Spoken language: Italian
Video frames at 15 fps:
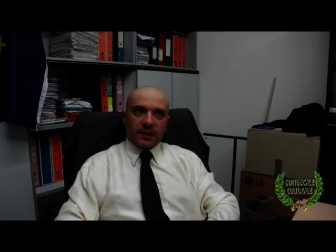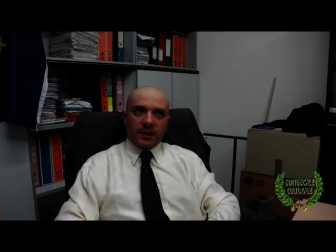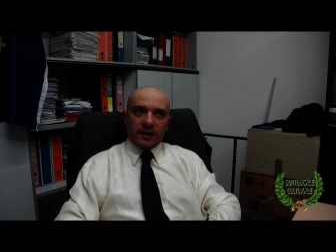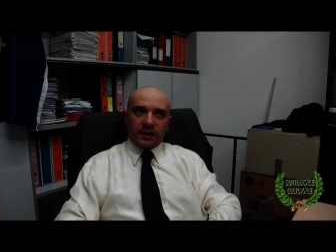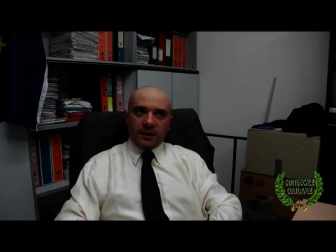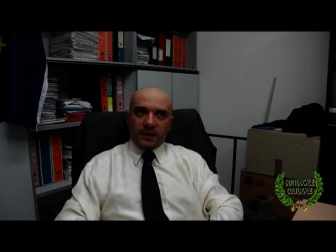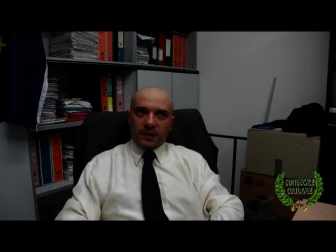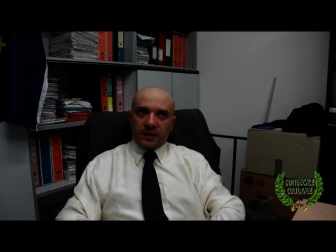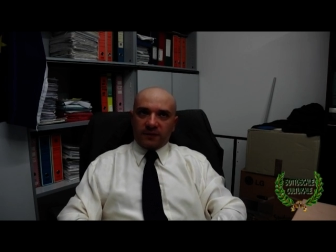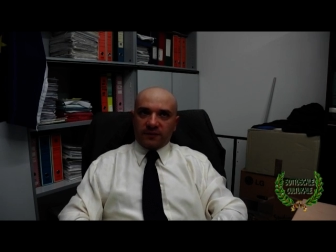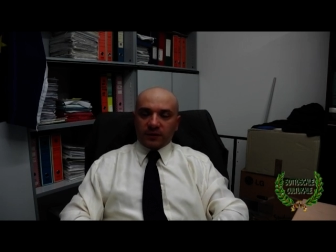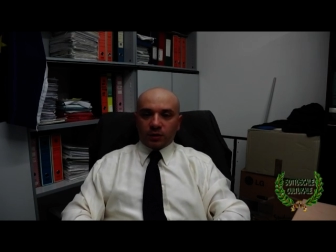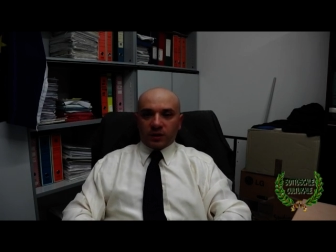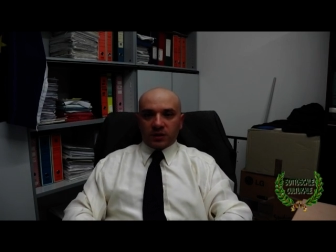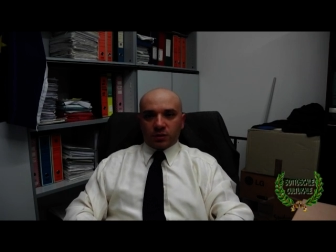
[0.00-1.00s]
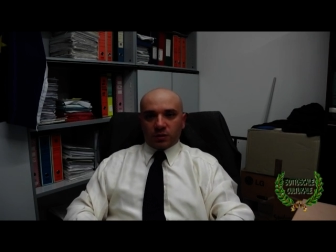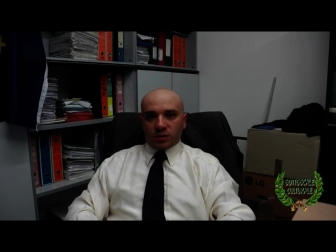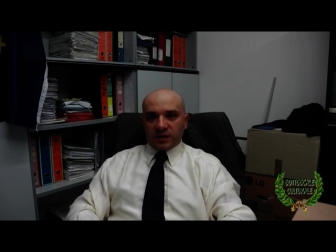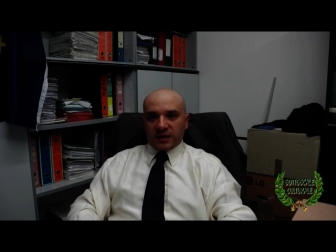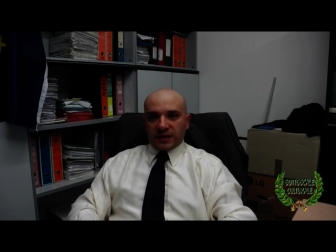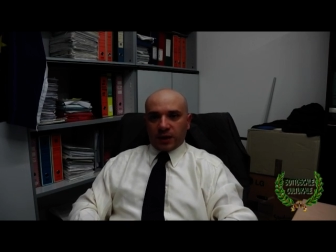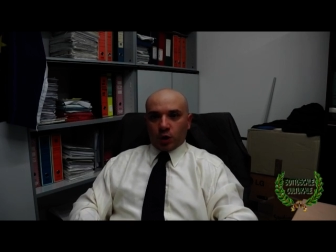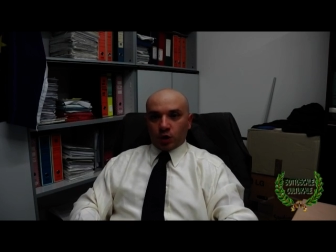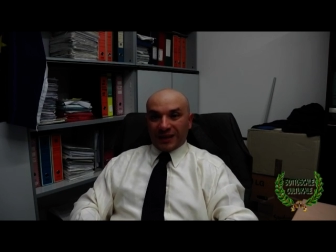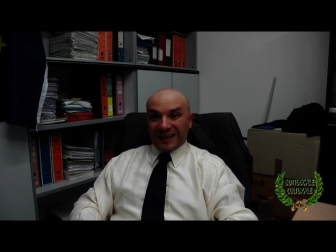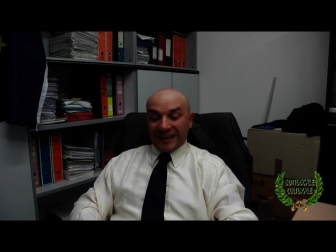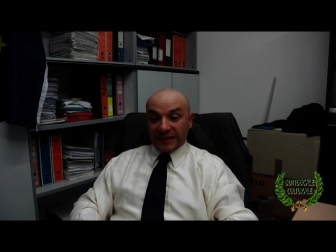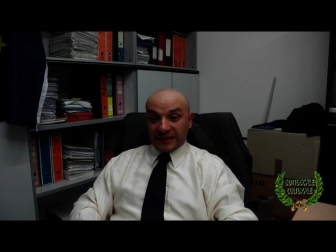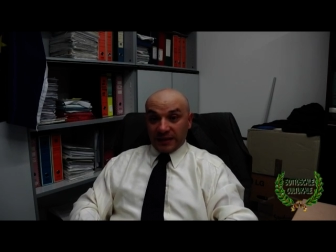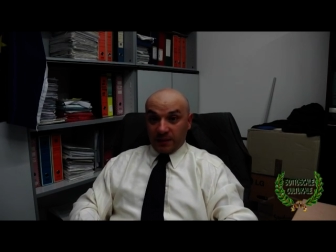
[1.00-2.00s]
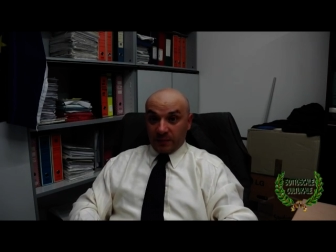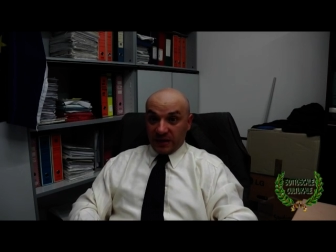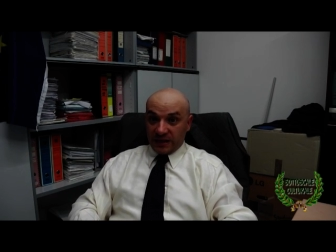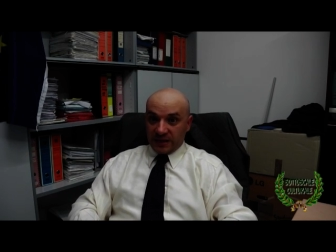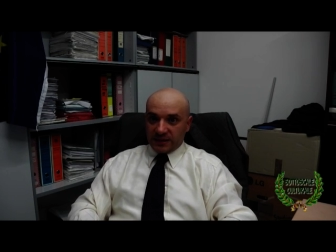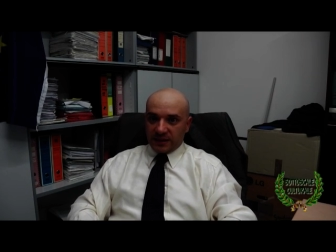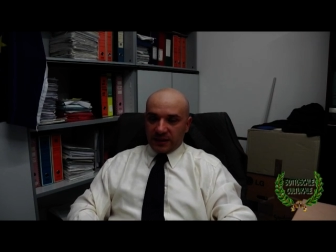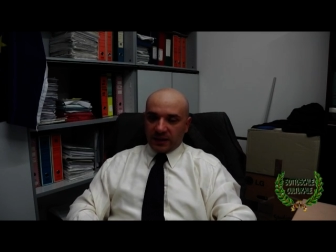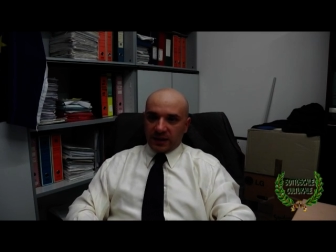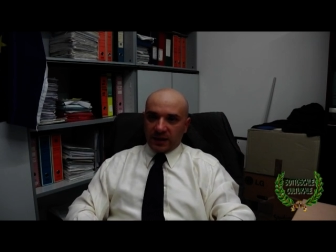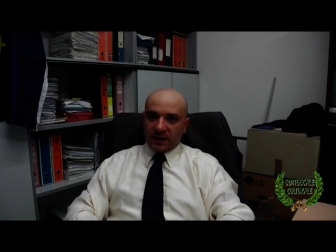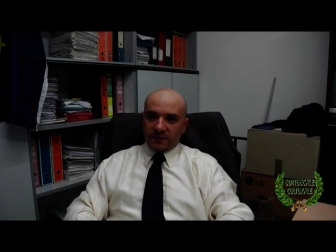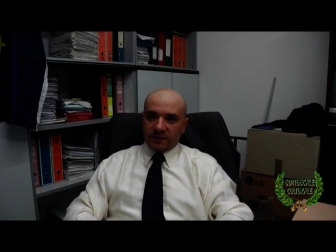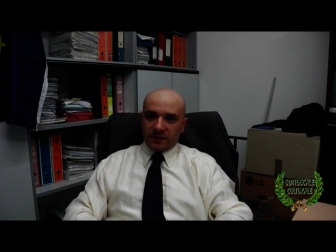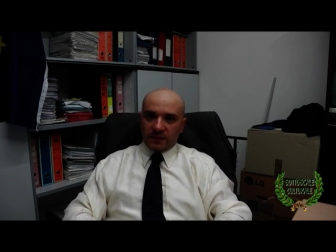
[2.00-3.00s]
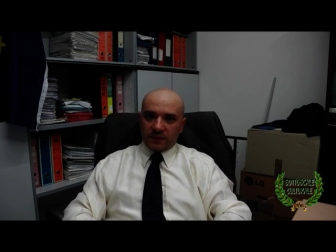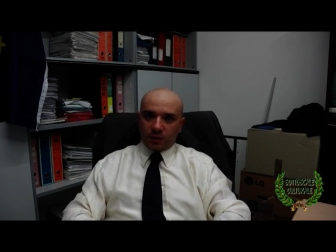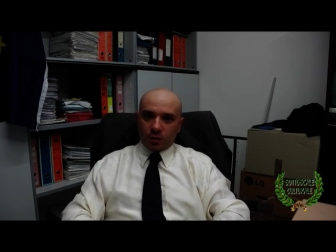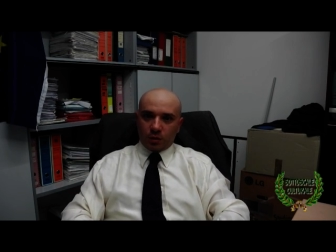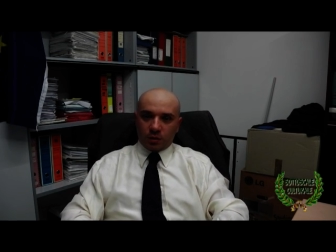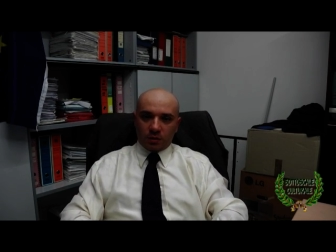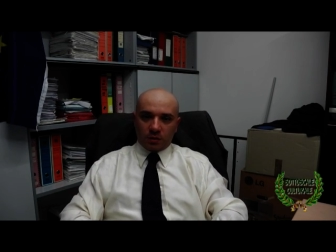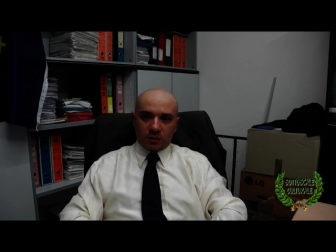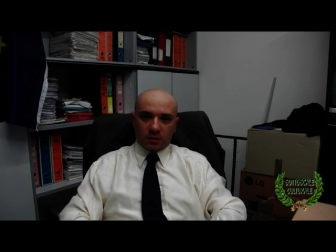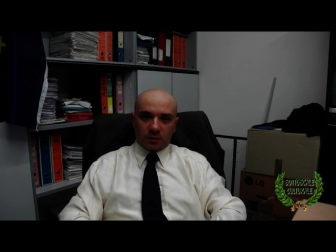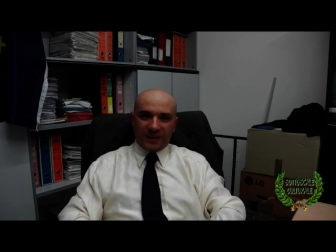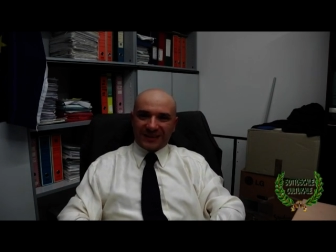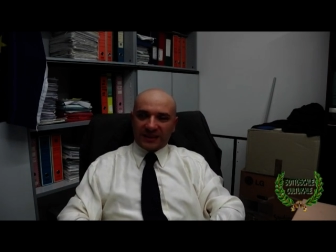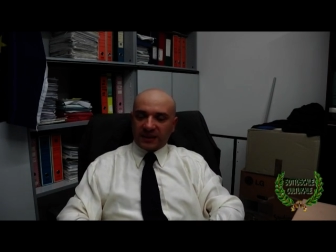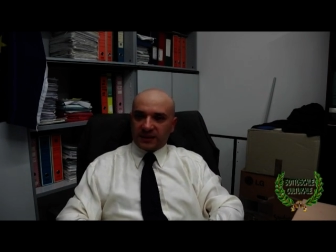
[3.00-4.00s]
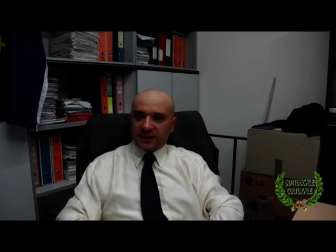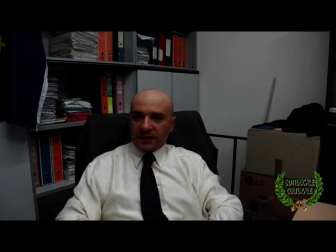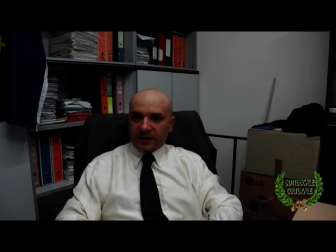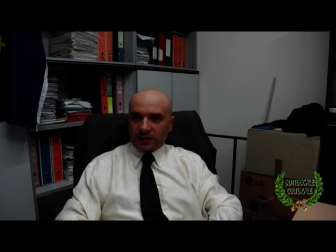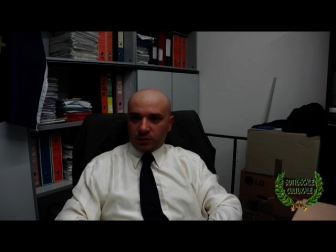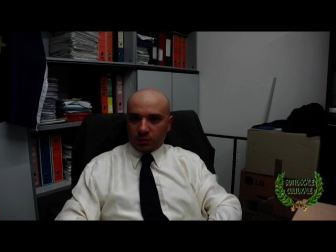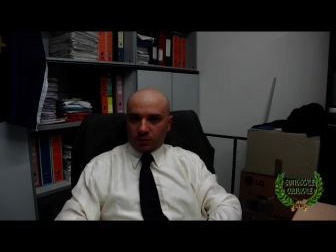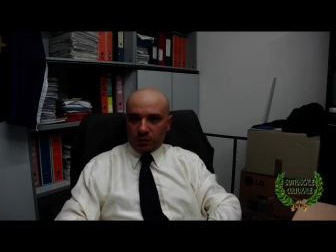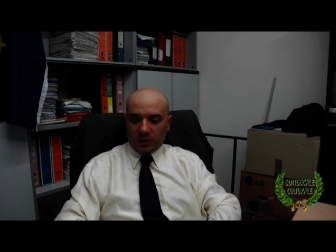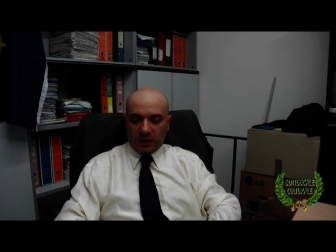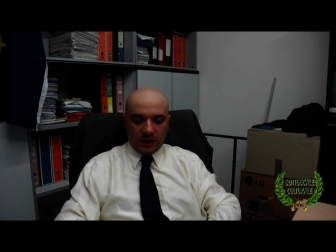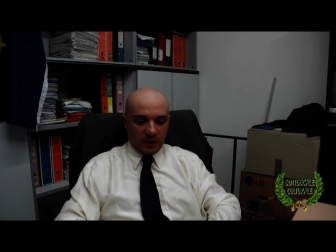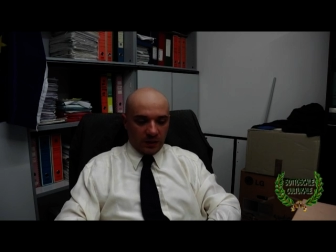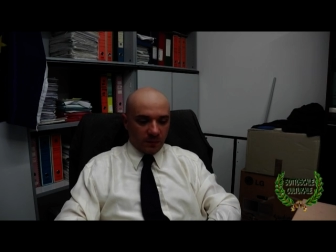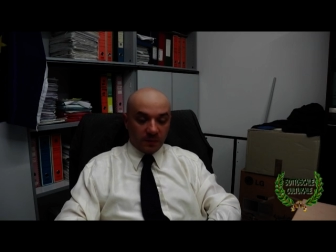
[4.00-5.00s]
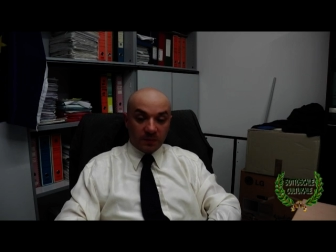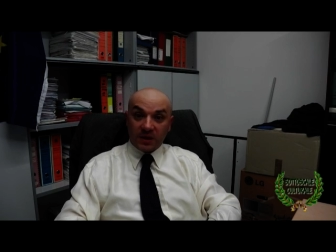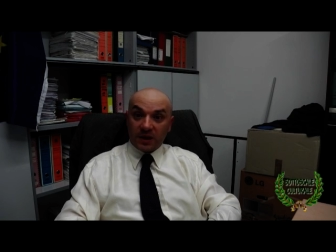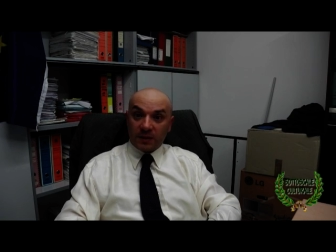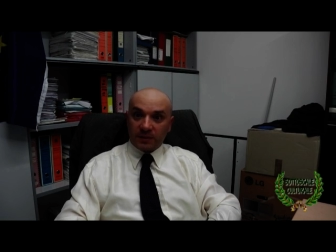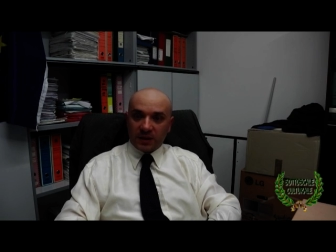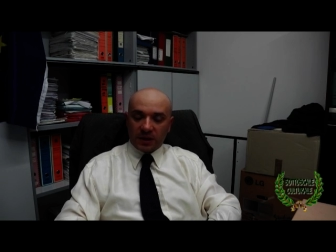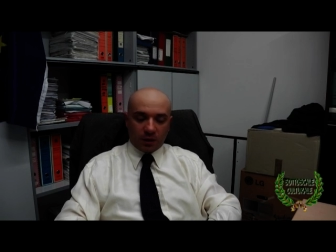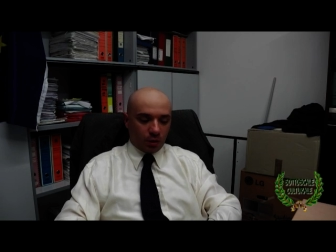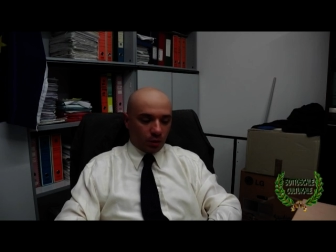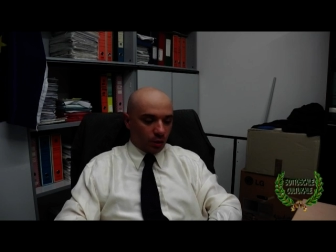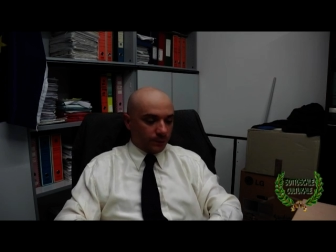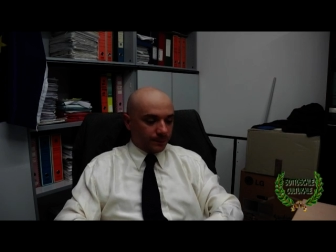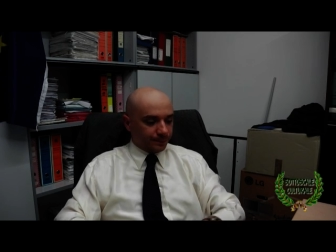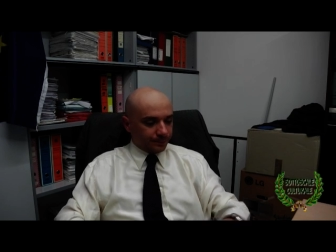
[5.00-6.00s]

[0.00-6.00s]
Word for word: eh, il fatto che sono state condannate le maestre che avevano eh, maltrattato i bambini a Pinerolo.